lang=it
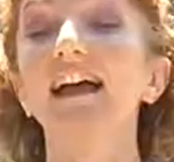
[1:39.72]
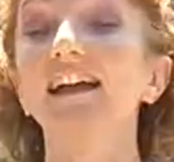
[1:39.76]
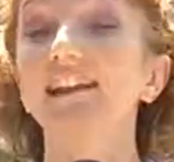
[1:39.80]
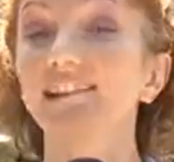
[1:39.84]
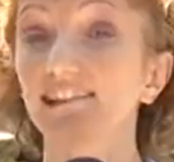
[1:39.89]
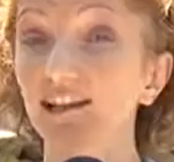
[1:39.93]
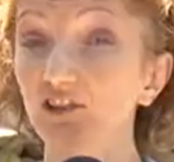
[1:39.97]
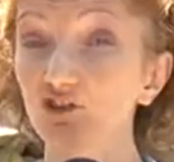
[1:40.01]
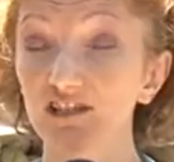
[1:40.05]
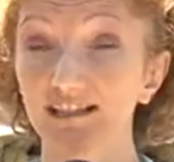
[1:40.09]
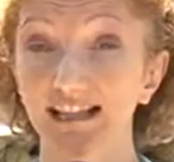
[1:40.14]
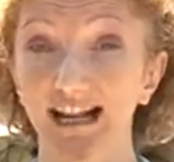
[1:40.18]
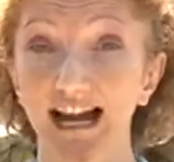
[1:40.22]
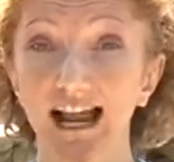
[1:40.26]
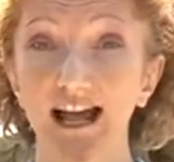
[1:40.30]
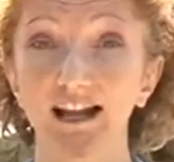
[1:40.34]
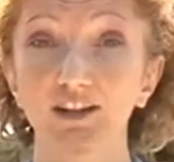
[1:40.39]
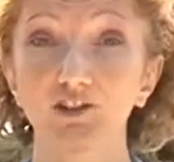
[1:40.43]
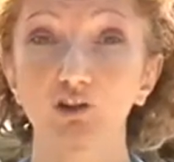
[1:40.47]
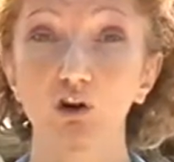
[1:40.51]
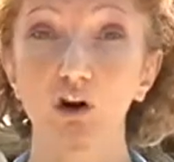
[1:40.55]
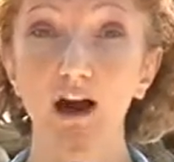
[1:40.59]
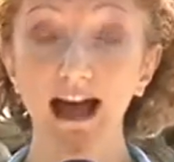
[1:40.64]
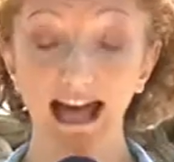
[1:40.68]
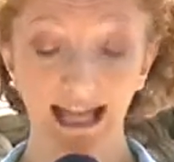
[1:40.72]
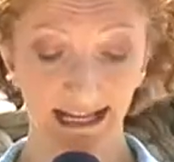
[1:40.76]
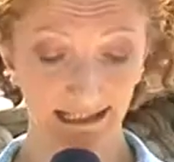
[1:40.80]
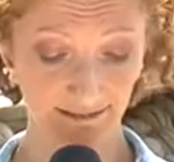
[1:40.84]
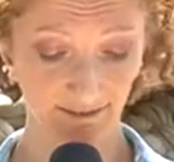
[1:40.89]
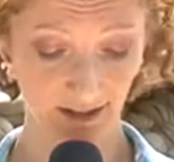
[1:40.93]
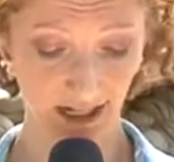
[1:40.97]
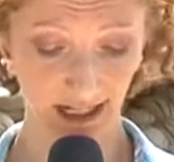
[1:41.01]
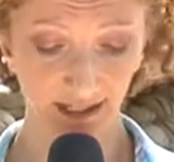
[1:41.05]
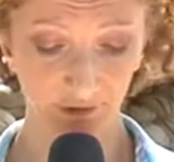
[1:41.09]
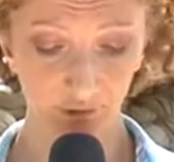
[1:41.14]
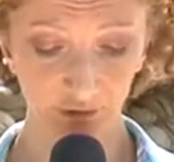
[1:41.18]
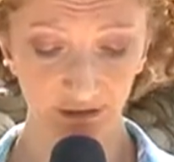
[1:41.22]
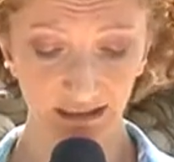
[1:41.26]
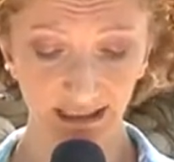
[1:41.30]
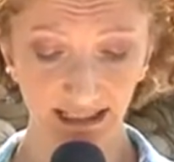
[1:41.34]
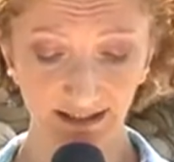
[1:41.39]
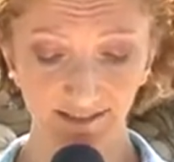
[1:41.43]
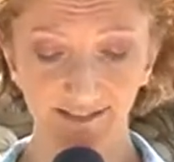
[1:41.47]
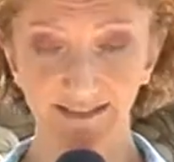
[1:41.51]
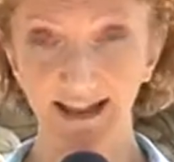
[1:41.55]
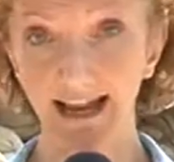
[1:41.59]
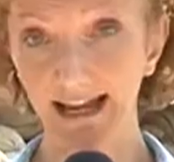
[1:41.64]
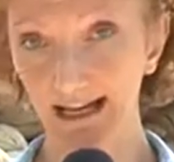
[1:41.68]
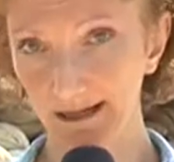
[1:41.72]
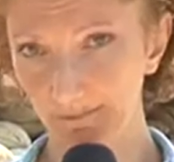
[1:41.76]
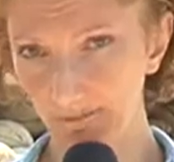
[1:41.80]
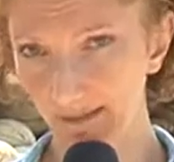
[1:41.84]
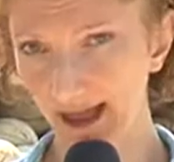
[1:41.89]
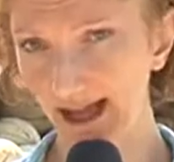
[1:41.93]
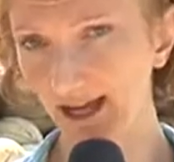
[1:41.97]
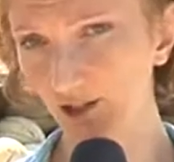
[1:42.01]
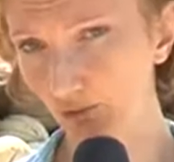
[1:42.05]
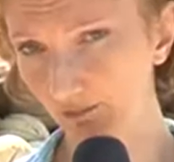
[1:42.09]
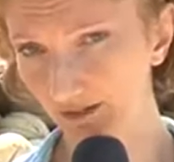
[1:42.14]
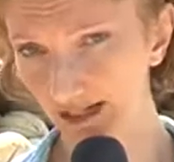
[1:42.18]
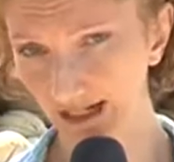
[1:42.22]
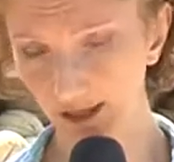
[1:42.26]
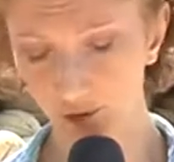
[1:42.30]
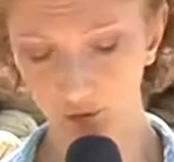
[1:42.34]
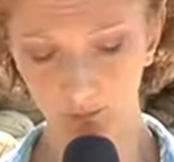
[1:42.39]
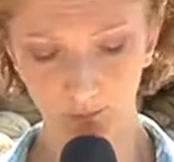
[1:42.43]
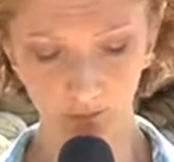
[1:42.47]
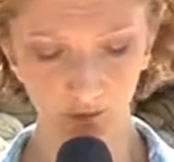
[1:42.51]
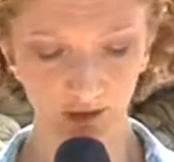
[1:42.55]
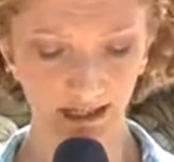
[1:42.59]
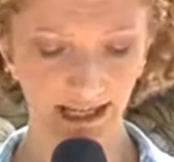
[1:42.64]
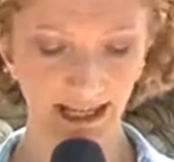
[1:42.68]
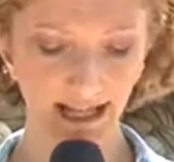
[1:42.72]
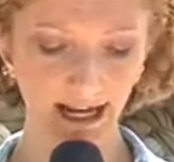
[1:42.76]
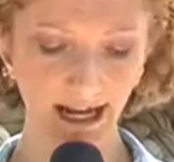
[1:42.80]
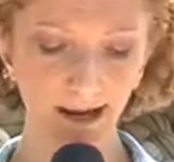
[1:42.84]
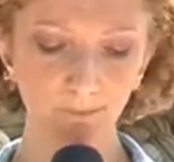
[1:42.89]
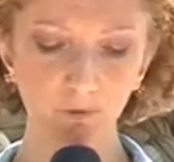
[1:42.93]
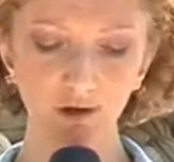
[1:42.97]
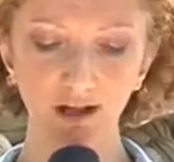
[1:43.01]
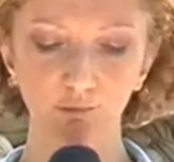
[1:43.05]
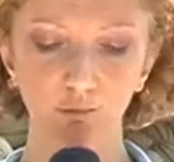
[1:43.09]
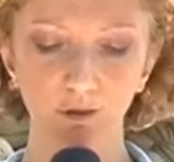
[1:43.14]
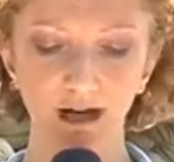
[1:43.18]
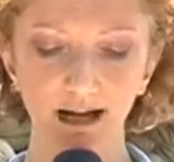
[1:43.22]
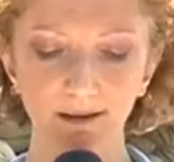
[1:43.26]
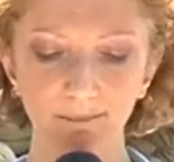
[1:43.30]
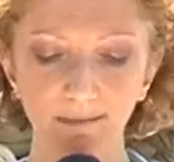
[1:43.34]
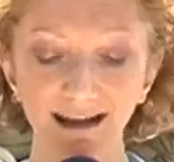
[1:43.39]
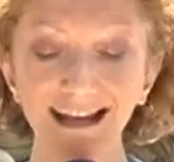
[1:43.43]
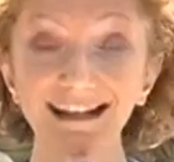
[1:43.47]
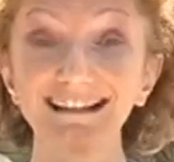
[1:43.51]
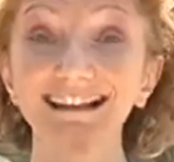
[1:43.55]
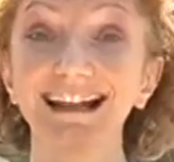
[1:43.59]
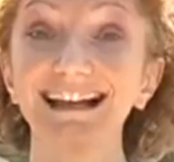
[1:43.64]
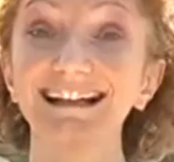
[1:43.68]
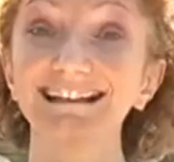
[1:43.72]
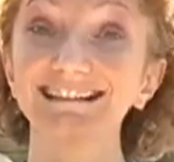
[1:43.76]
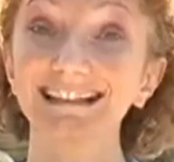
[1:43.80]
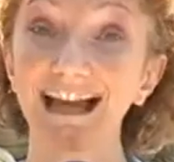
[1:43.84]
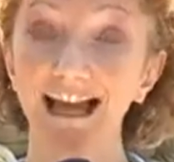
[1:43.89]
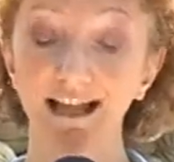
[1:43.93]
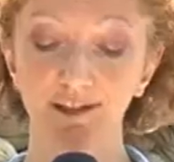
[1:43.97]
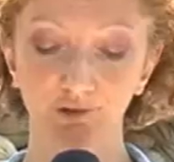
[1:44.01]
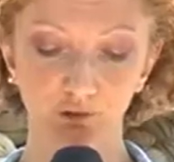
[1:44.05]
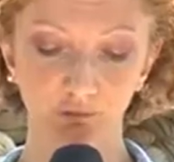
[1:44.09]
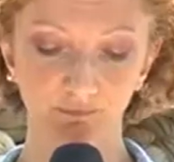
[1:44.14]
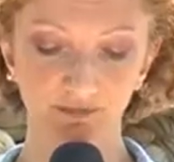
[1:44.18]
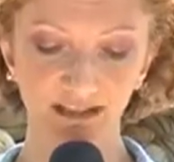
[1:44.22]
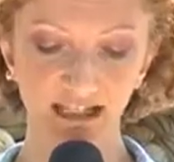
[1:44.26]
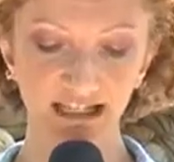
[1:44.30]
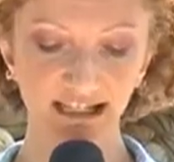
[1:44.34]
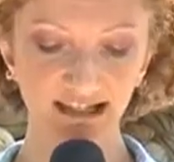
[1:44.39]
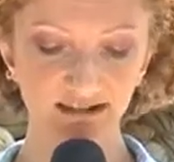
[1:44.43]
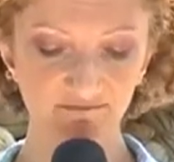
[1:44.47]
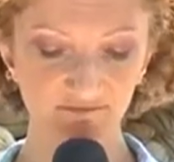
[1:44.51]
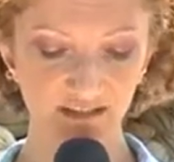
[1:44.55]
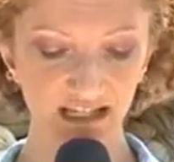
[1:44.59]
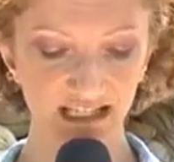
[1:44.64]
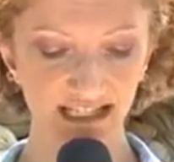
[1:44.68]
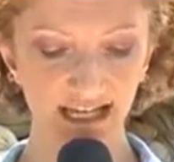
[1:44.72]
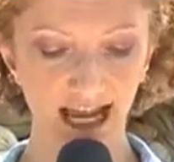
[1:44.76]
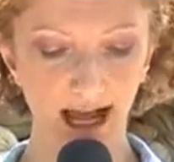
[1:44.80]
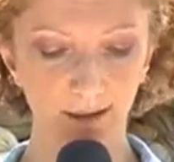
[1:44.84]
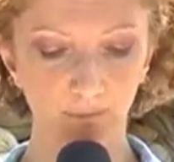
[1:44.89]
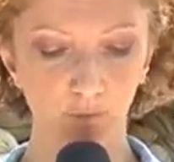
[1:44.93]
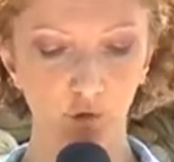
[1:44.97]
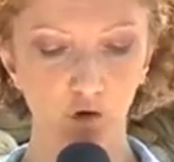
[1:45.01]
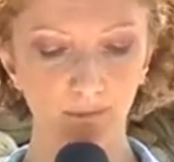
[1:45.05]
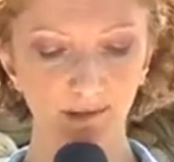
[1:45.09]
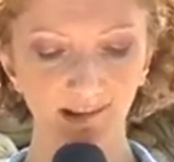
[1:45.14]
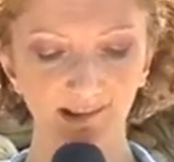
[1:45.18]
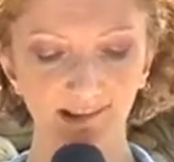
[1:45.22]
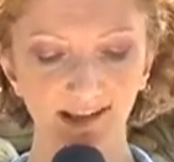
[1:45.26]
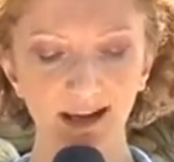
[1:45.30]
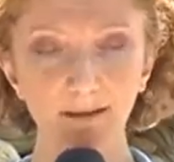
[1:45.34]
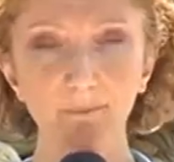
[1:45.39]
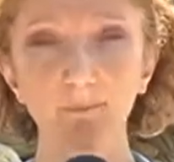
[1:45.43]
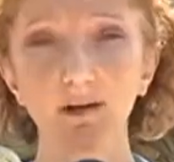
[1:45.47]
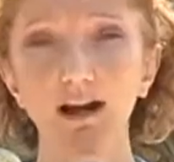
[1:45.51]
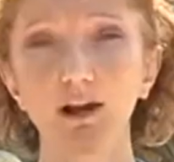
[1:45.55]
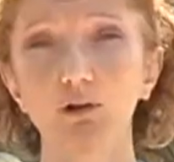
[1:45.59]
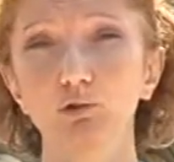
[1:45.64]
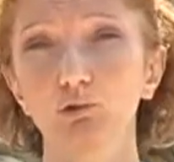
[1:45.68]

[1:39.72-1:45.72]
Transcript: Se ci saranno altre notizie in merito ve le comunicheremo, naturalmente intanto vi invitiamo come sempre a